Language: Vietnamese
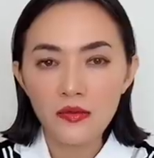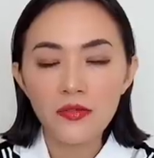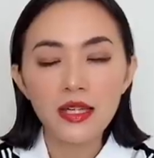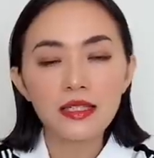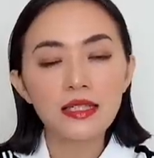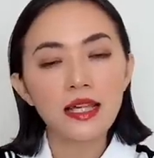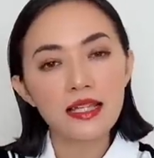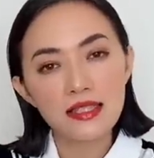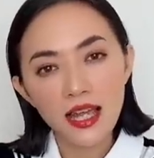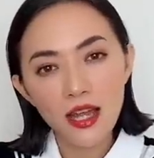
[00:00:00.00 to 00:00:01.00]
vậy thì tại
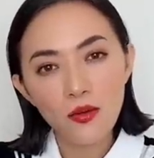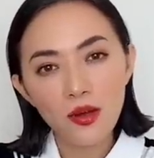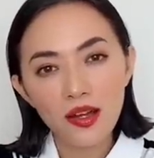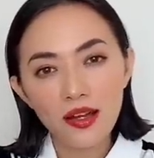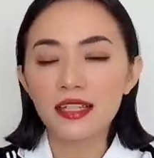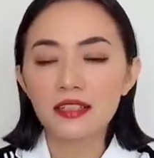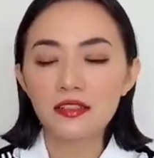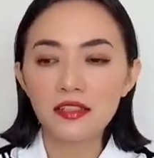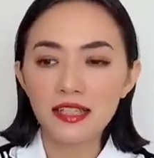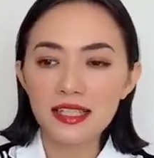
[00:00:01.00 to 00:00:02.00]
sao
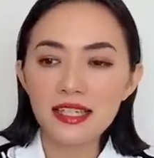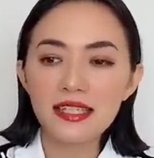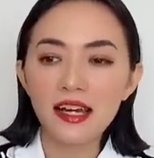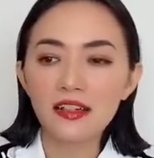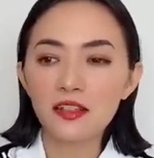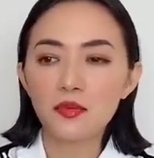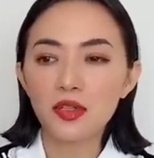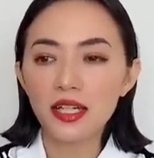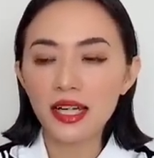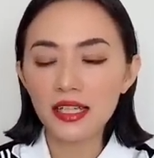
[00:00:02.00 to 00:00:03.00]
thường người ta sẽ trả lời một
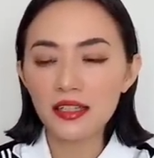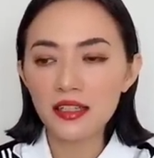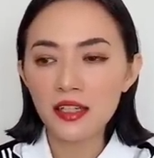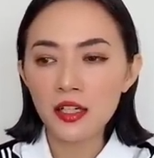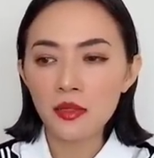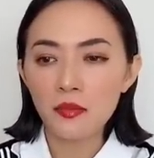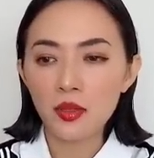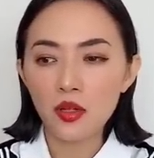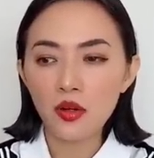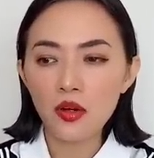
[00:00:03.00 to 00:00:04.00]
cái cách ấy, mà
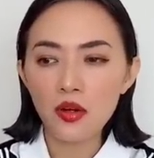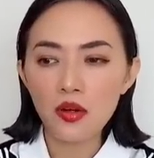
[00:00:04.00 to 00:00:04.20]
nó